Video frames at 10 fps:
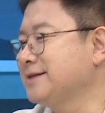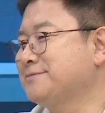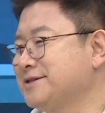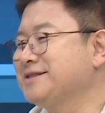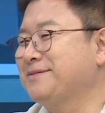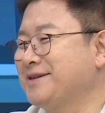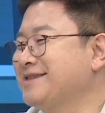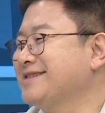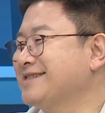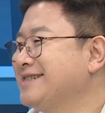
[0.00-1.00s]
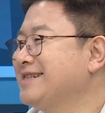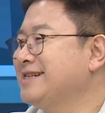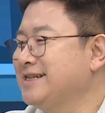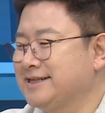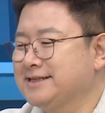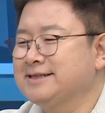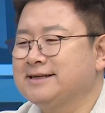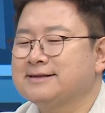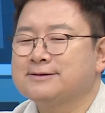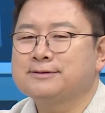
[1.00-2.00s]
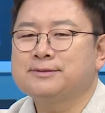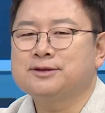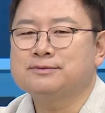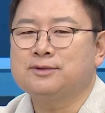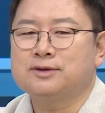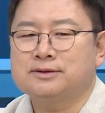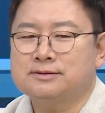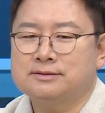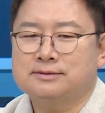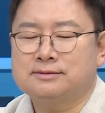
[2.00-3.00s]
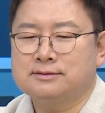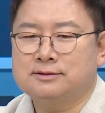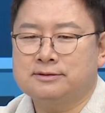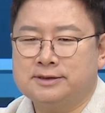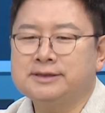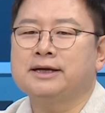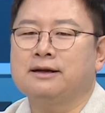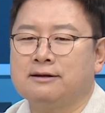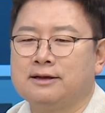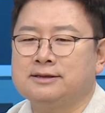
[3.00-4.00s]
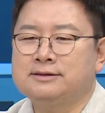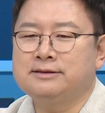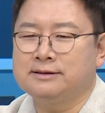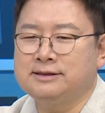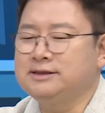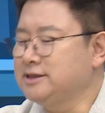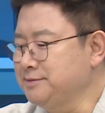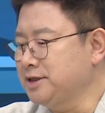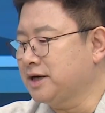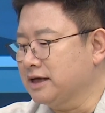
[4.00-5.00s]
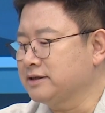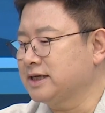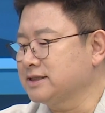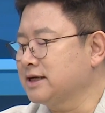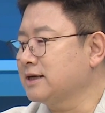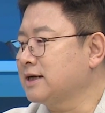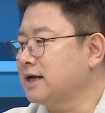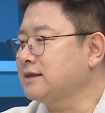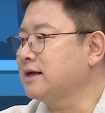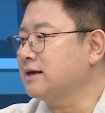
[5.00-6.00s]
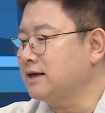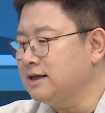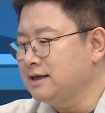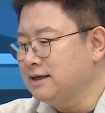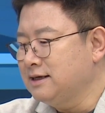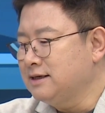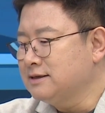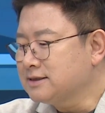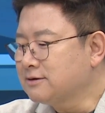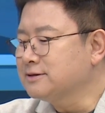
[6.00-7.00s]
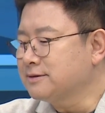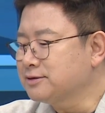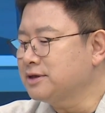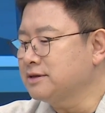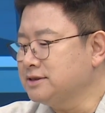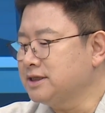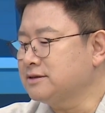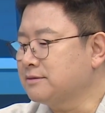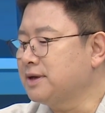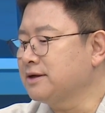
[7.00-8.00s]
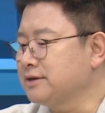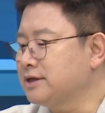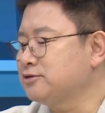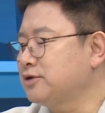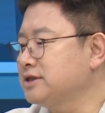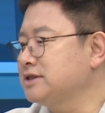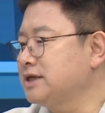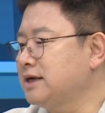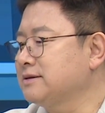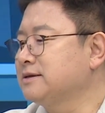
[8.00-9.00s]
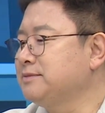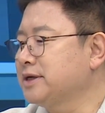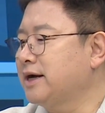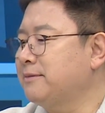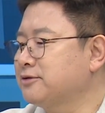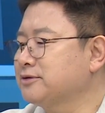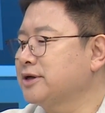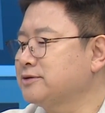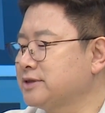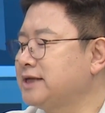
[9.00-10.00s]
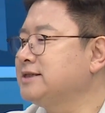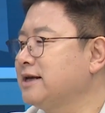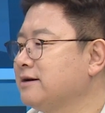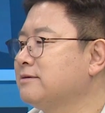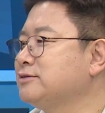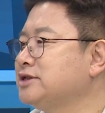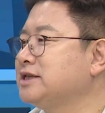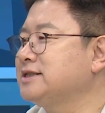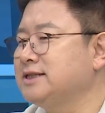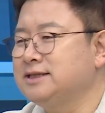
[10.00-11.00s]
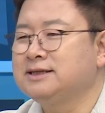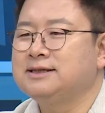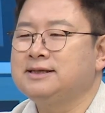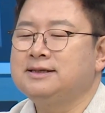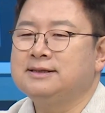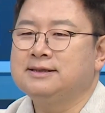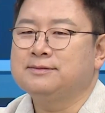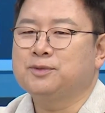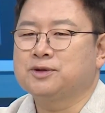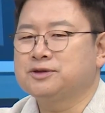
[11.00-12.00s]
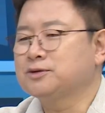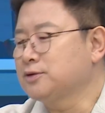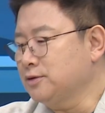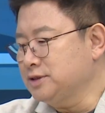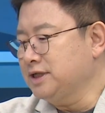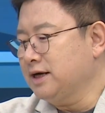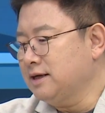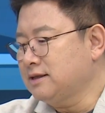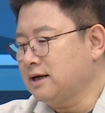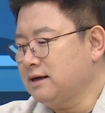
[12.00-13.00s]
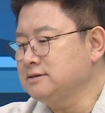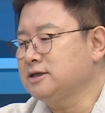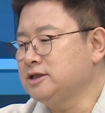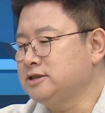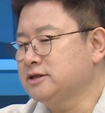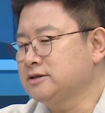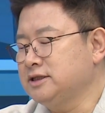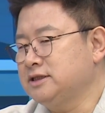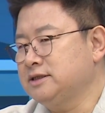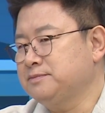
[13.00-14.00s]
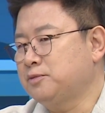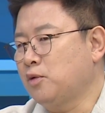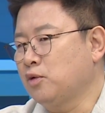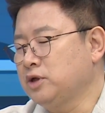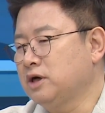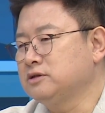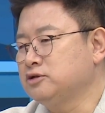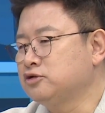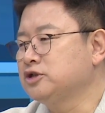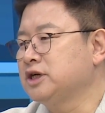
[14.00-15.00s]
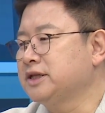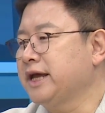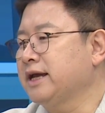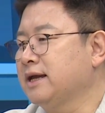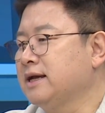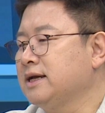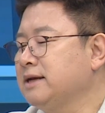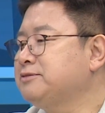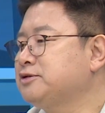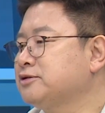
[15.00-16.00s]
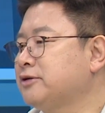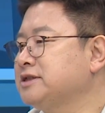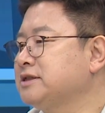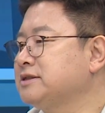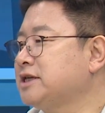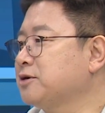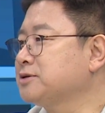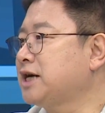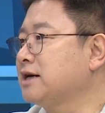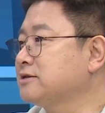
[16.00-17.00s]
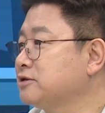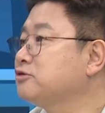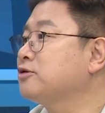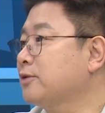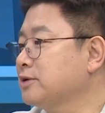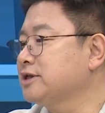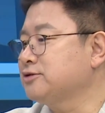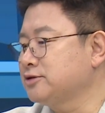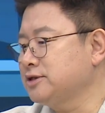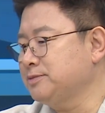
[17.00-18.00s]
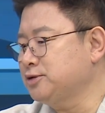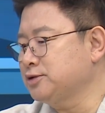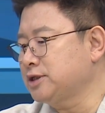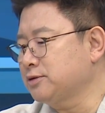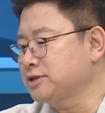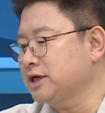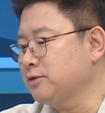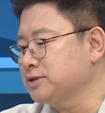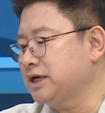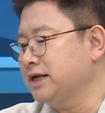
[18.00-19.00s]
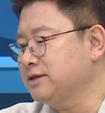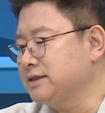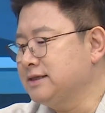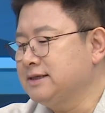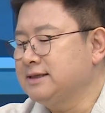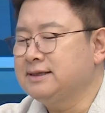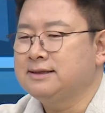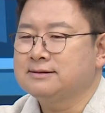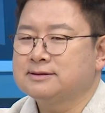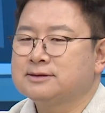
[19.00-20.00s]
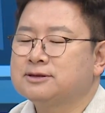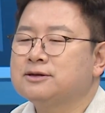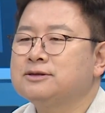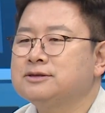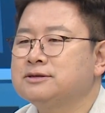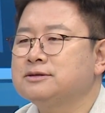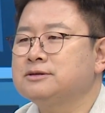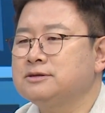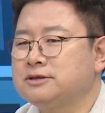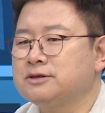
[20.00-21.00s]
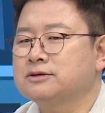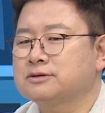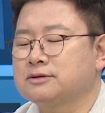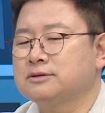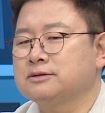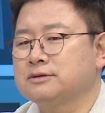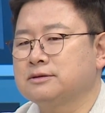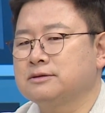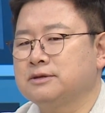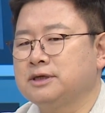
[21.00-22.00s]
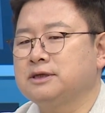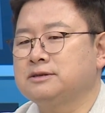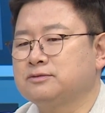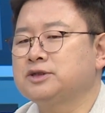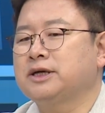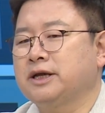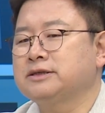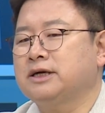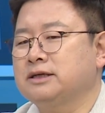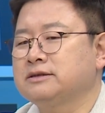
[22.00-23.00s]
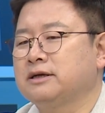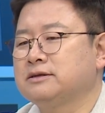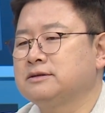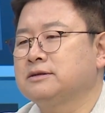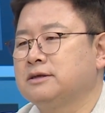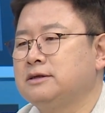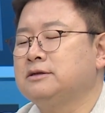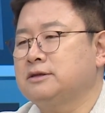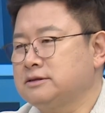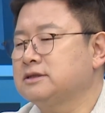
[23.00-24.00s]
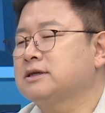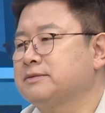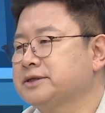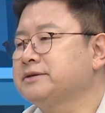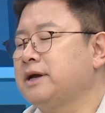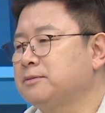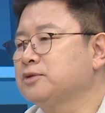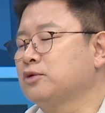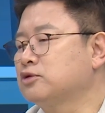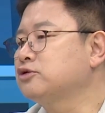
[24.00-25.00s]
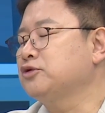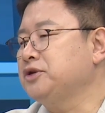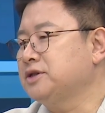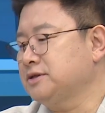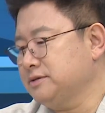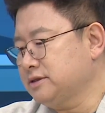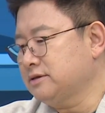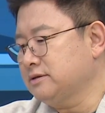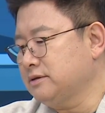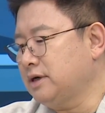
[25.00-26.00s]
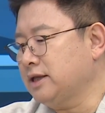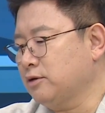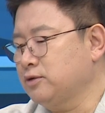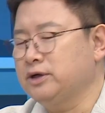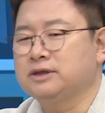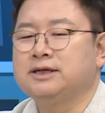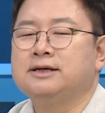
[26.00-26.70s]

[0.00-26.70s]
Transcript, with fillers: 이건 V자 반등. 어. 예, 그러면 뭐 제생각에는한 2020년 가격까지 갔다가 이제 거기서부터 이제 정말 경기가 좋아지냐, 금리가 앞으로도 계속 낮냐 이건 문제지. 음. 뭐그 정도로 지나가다가 이제 2025년, 6년에 입주 완전 제로장 수도권 기준 입주 제로장이 오잖아요. 네. 어, 그런 지역들이 이제 문제가 되기 시작할 때는 다시 집값이 그때 한번 오를 수도 있는 음. 그런 음. 것 같고요.